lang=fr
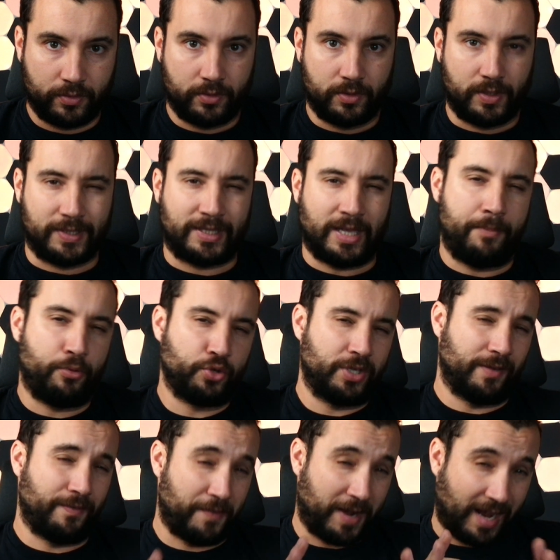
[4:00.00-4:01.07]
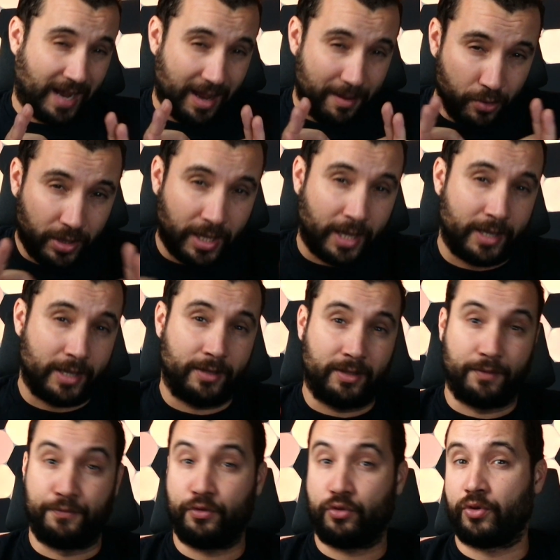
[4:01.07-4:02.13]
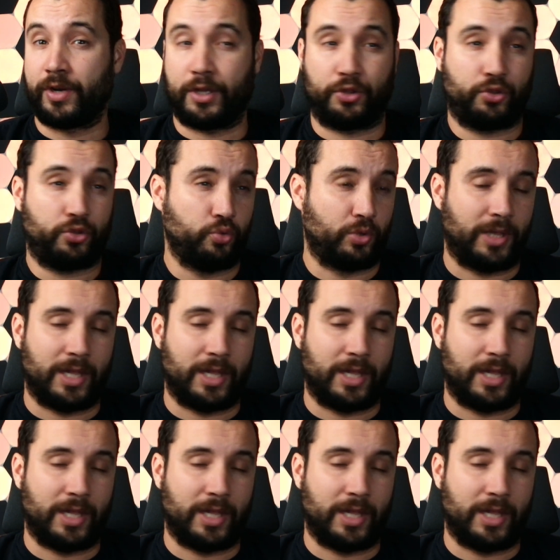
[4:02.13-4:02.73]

Et se rapprocher vraiment de la réalité vu qu'on a toute la